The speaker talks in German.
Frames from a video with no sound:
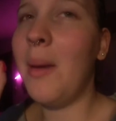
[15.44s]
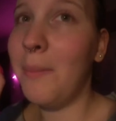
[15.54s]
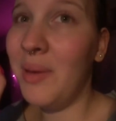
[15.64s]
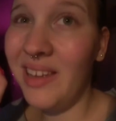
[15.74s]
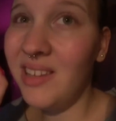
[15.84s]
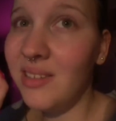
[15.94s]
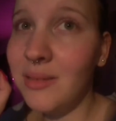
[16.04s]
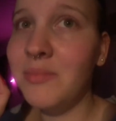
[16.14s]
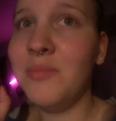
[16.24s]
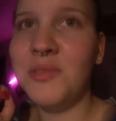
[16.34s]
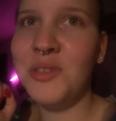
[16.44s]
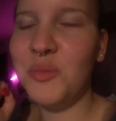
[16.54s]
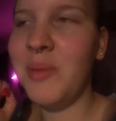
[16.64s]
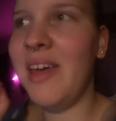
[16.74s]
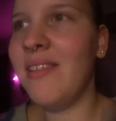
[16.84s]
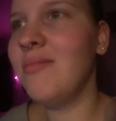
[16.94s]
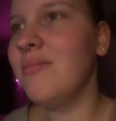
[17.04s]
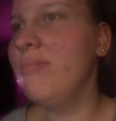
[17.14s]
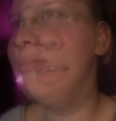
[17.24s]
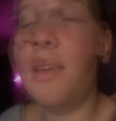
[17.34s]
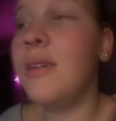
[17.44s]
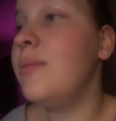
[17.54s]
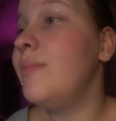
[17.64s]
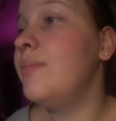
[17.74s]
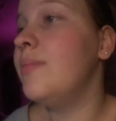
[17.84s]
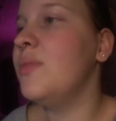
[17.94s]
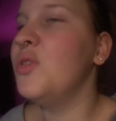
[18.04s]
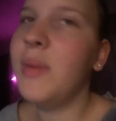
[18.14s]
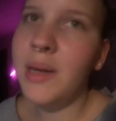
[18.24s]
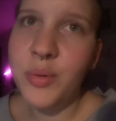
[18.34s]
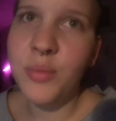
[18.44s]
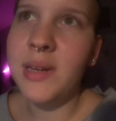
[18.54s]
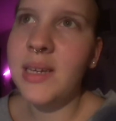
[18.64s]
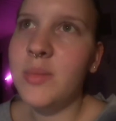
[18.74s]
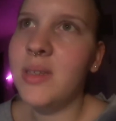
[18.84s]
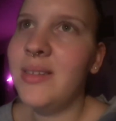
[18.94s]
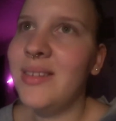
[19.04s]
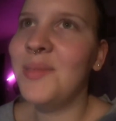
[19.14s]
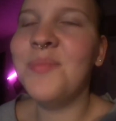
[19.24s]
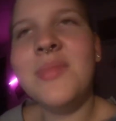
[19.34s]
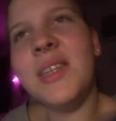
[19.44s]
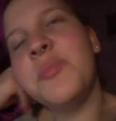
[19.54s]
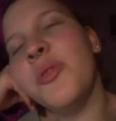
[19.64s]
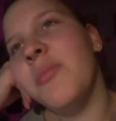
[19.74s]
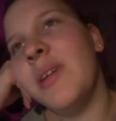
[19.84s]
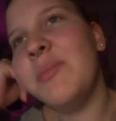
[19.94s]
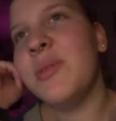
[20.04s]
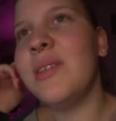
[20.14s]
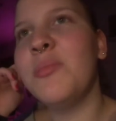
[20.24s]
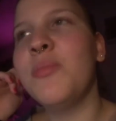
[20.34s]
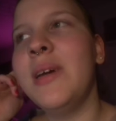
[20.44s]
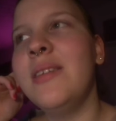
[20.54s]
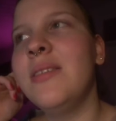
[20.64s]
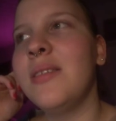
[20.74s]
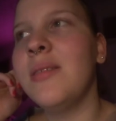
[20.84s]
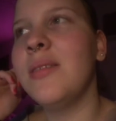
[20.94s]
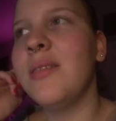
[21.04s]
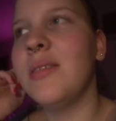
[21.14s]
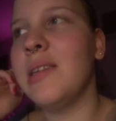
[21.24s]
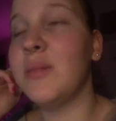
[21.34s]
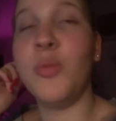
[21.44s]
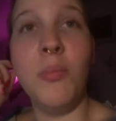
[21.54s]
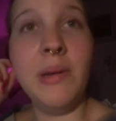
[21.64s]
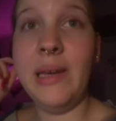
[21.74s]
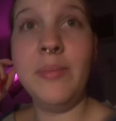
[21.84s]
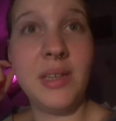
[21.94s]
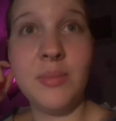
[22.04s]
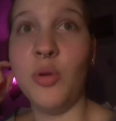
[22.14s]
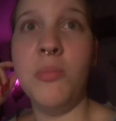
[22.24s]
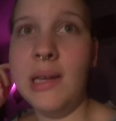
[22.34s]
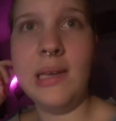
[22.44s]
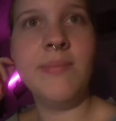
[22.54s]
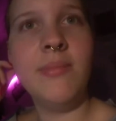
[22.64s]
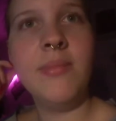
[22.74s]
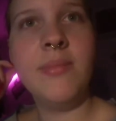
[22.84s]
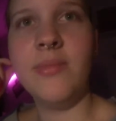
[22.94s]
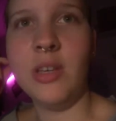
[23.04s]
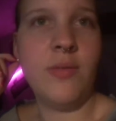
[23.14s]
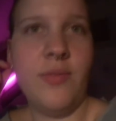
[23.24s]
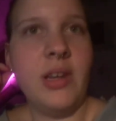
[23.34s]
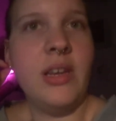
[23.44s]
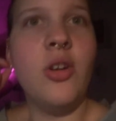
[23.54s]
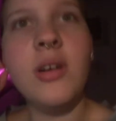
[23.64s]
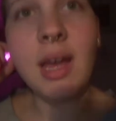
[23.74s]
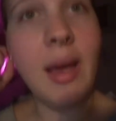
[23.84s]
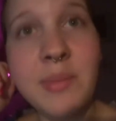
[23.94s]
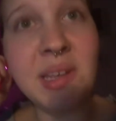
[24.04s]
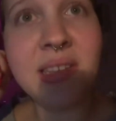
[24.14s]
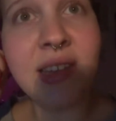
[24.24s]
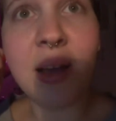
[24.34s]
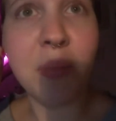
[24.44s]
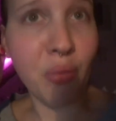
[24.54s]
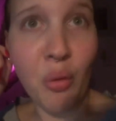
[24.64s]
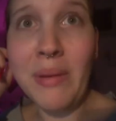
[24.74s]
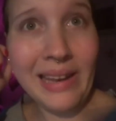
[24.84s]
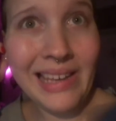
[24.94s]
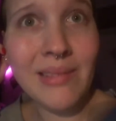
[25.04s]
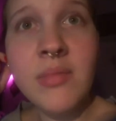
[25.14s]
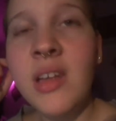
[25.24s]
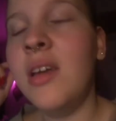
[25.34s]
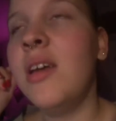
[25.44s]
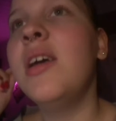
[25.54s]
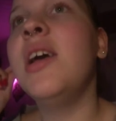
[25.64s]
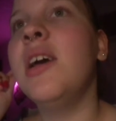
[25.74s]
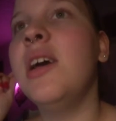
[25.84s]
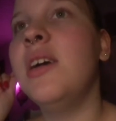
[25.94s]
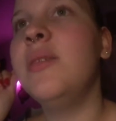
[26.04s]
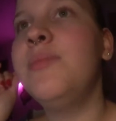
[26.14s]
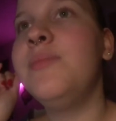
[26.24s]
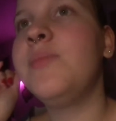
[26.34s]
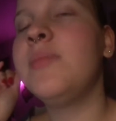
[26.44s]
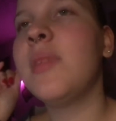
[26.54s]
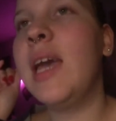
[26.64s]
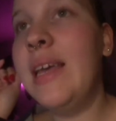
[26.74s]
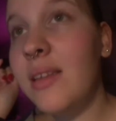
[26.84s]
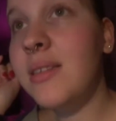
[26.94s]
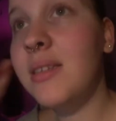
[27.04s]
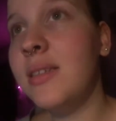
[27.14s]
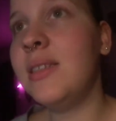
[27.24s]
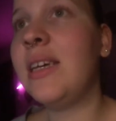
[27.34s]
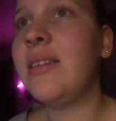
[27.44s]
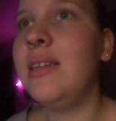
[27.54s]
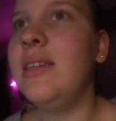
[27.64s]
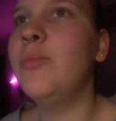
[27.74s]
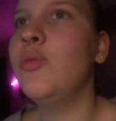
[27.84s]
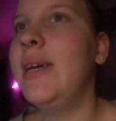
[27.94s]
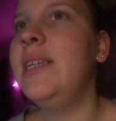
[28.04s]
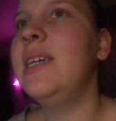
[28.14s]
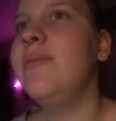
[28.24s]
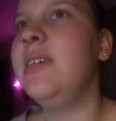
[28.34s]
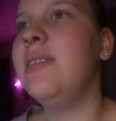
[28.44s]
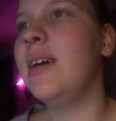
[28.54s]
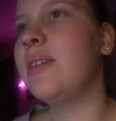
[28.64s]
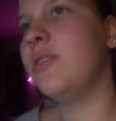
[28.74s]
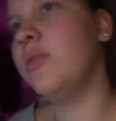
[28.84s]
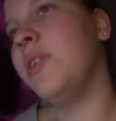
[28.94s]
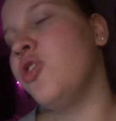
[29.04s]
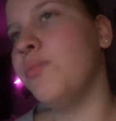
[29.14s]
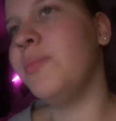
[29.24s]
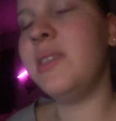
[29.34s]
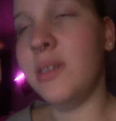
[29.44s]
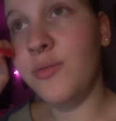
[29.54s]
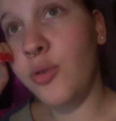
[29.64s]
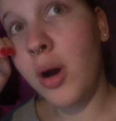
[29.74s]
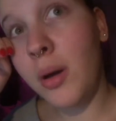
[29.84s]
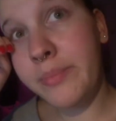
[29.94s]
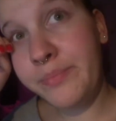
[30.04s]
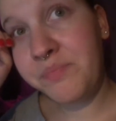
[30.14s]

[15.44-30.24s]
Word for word: Piss zu melden. Ähm, nur mein Problem ist, das Problem ist im Moment, das Problem, das Problem, wie oft will ich noch in einem Satz sagen, Problem, ähm, ist, dass ich im Moment ja, wie gesagt, immer schon ein bisschen vor